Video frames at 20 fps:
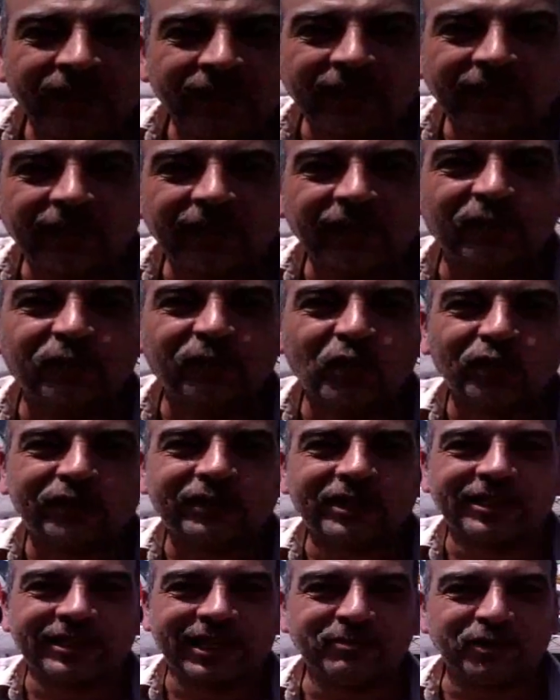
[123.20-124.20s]
يعني اللي
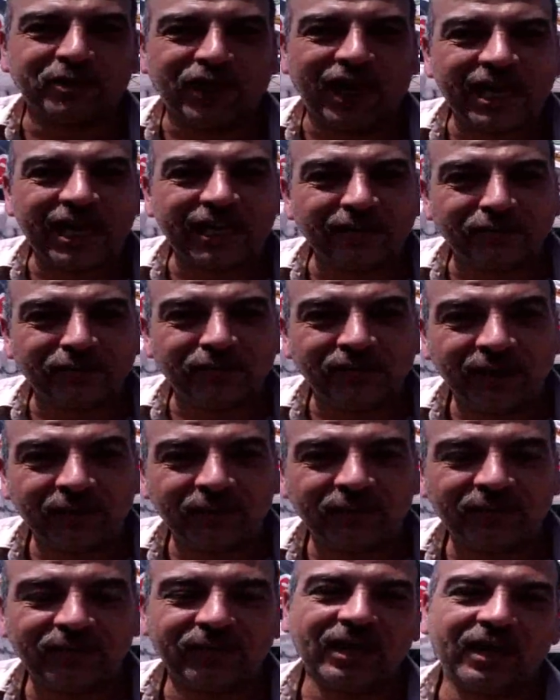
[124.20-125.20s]
فوق ال 90 مش عارف
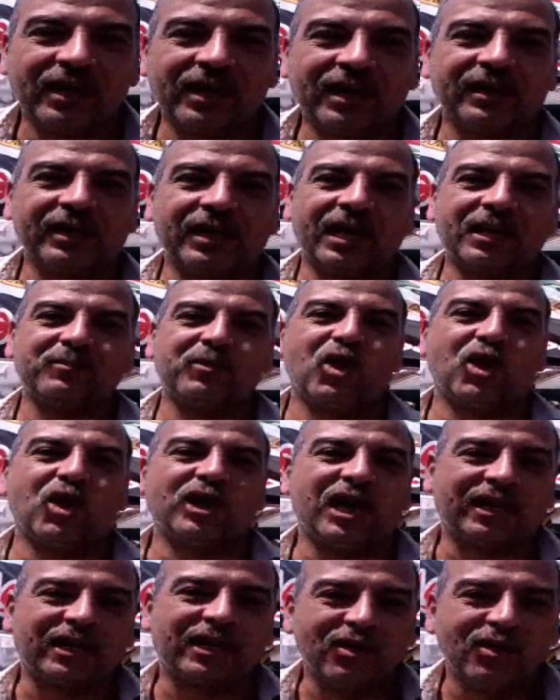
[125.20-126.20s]
يعني
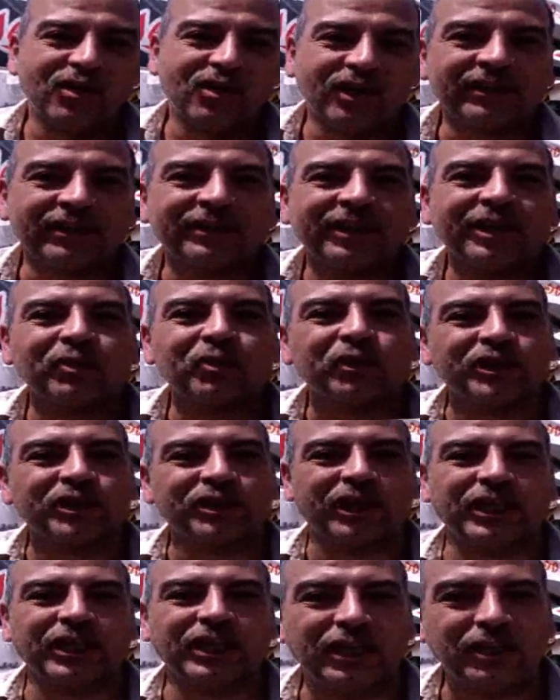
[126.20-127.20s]
بقول لك اهو
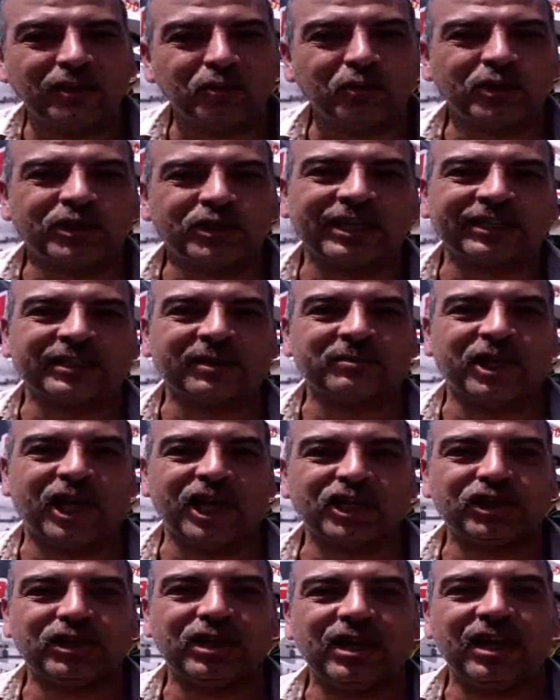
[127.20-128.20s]
92 و6
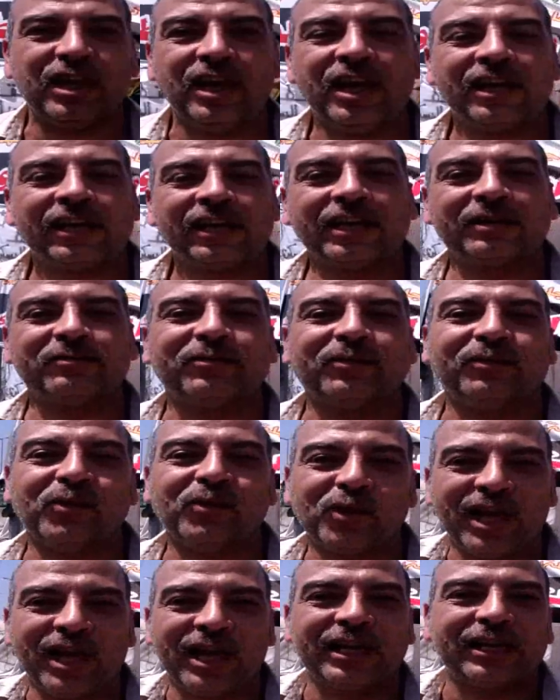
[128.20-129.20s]
من 10 كان
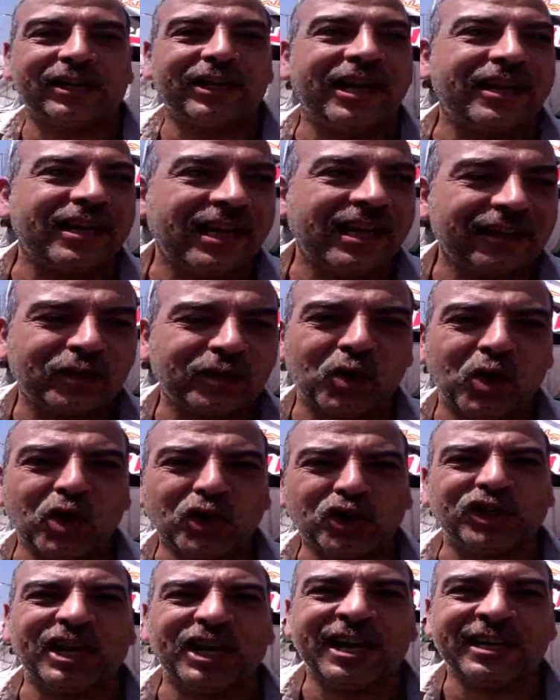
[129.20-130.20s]
منال
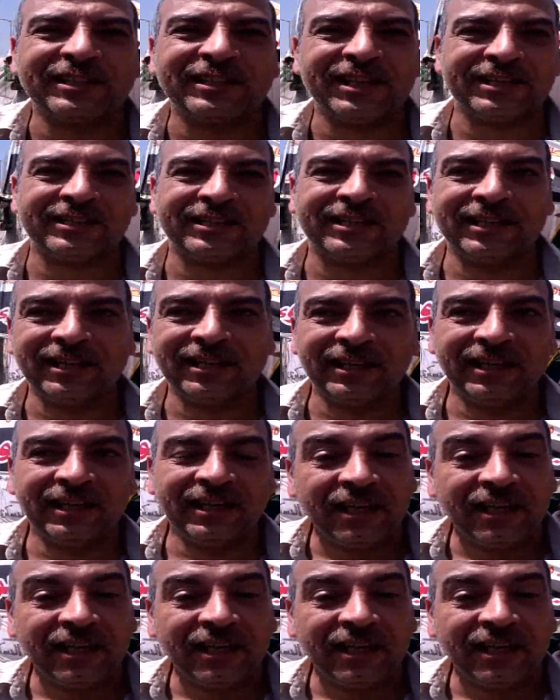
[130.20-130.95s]
تخش يا هندسة